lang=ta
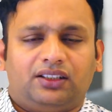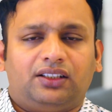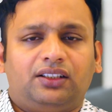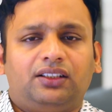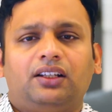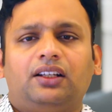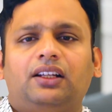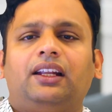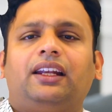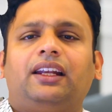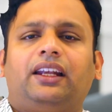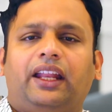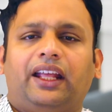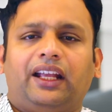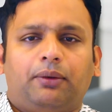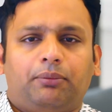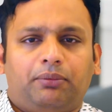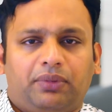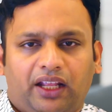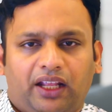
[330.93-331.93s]
தேர்ட்
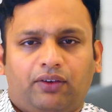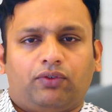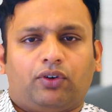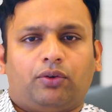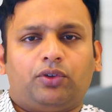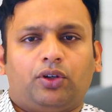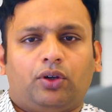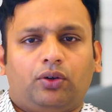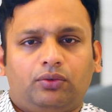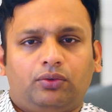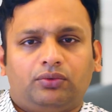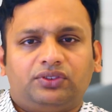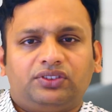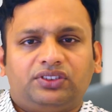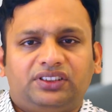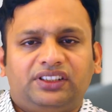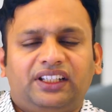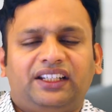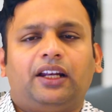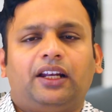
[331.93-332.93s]
டேக் அ பிரேக் ஃப்ரம் யோர்
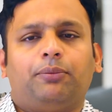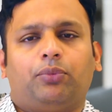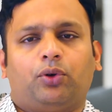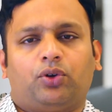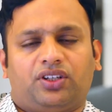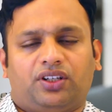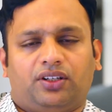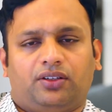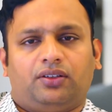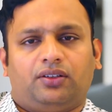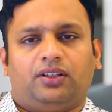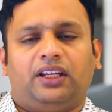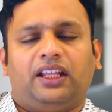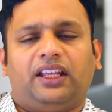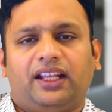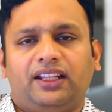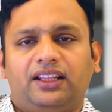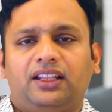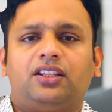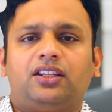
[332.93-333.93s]
சீட்டட் பொஷன்
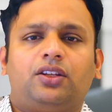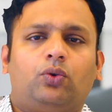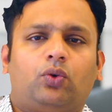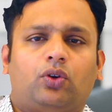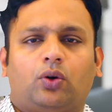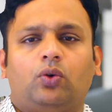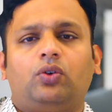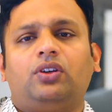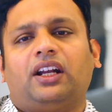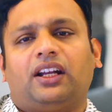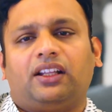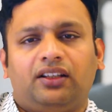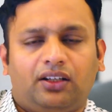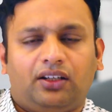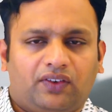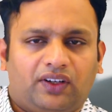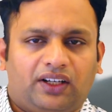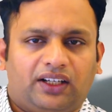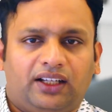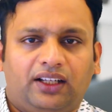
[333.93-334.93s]
நீங்கள் எந்திரிச்சு ஒரு ரவுண்ட்
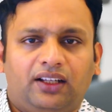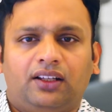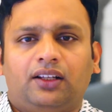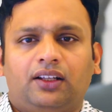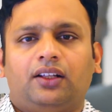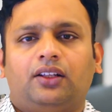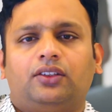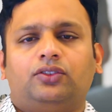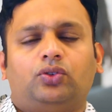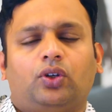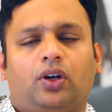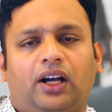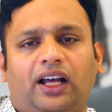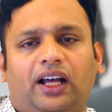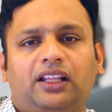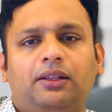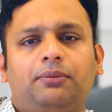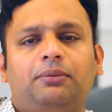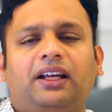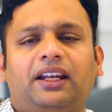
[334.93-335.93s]
நடந்துட்டு வாங்க ஸோ
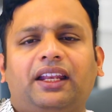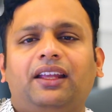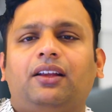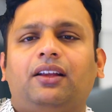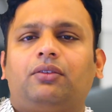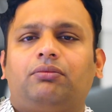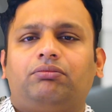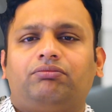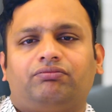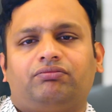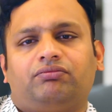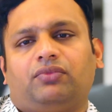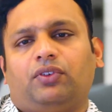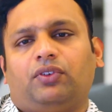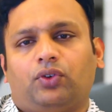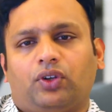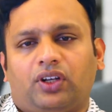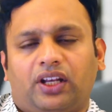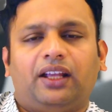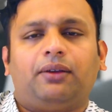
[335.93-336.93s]
அது மாதிரி
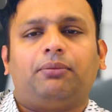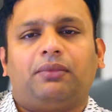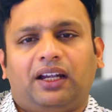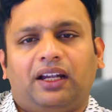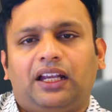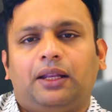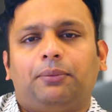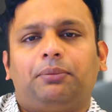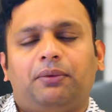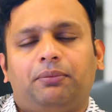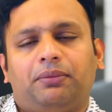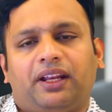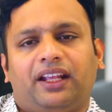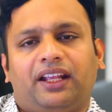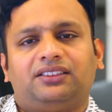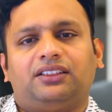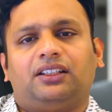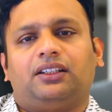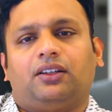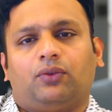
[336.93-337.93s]
If you take multiple
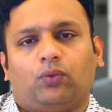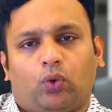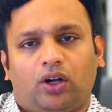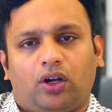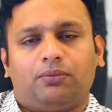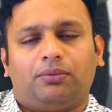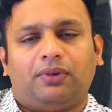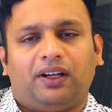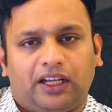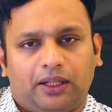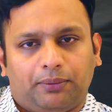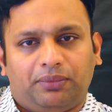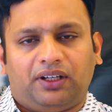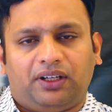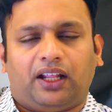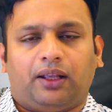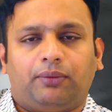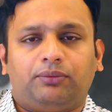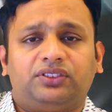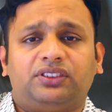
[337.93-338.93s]
breaks and walk
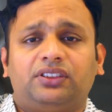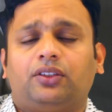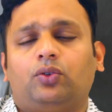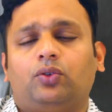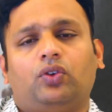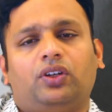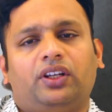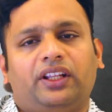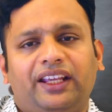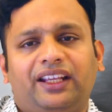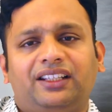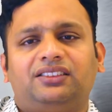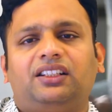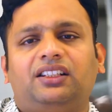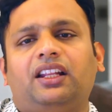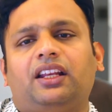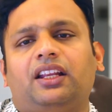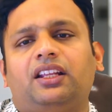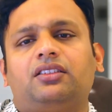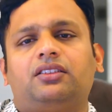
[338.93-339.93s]
multiple times, you will
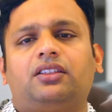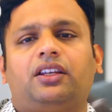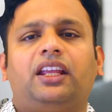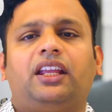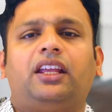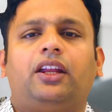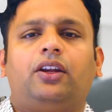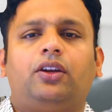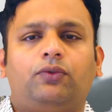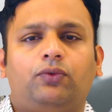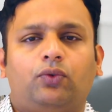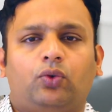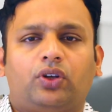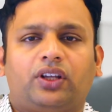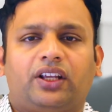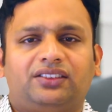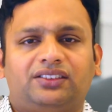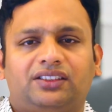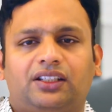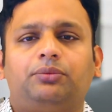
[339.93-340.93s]
easily reach 3k to
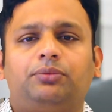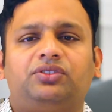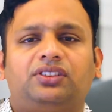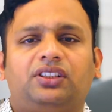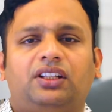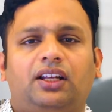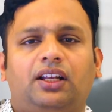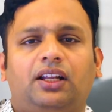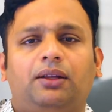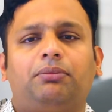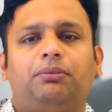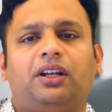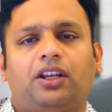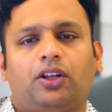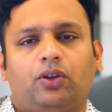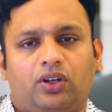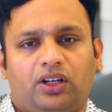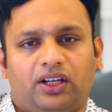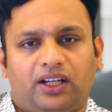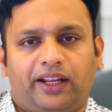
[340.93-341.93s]
4k இன் in a
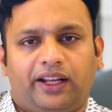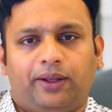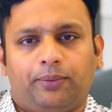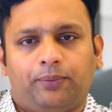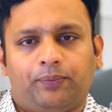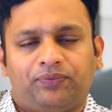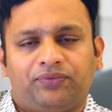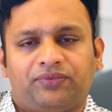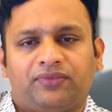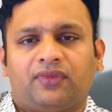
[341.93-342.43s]
particular day.